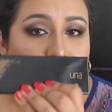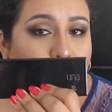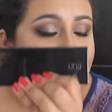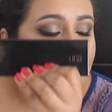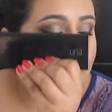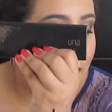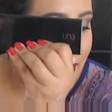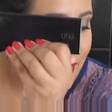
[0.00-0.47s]
la
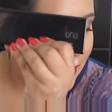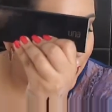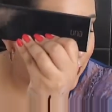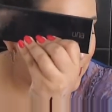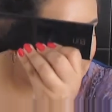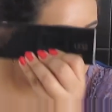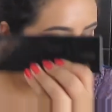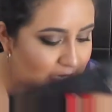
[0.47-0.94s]
pueden
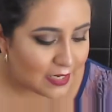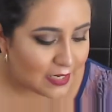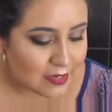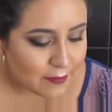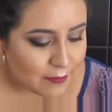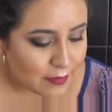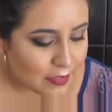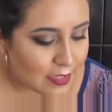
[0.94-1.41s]
conseguir la
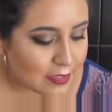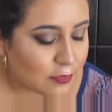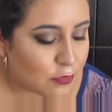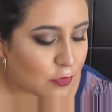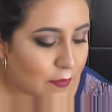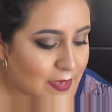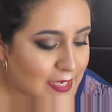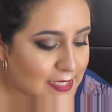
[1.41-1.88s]
verdad
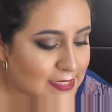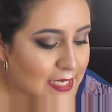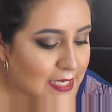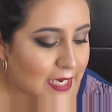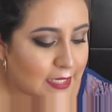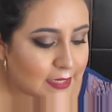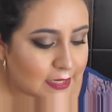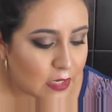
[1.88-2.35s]
todavía está en
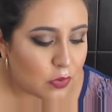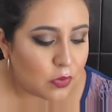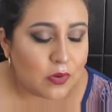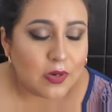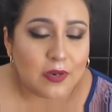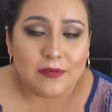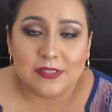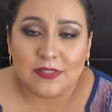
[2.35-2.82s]
catálogo y
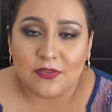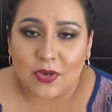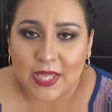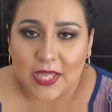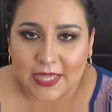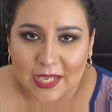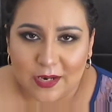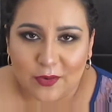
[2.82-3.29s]
la he visto en
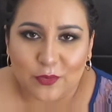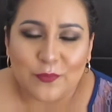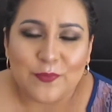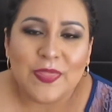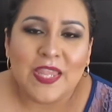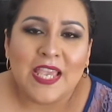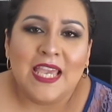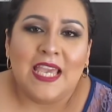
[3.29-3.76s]
catálogo
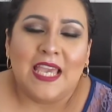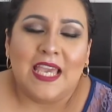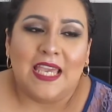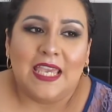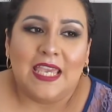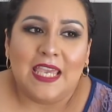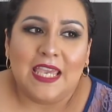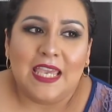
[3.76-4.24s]

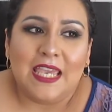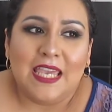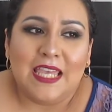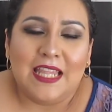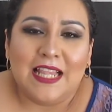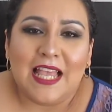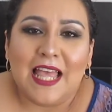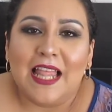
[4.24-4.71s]
y
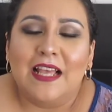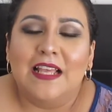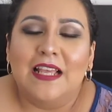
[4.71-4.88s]
nada